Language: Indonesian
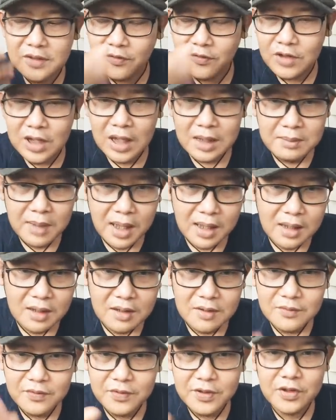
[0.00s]
teleponan
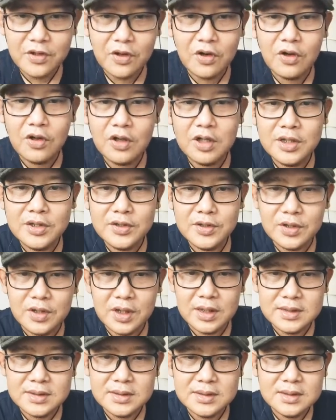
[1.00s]
bareng video call gitu lo
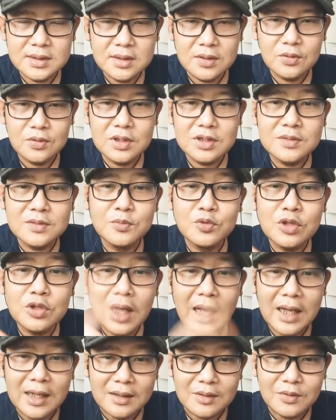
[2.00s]
guys udah
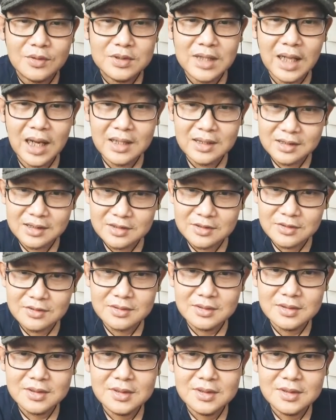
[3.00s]
sebulan gue jalanin itu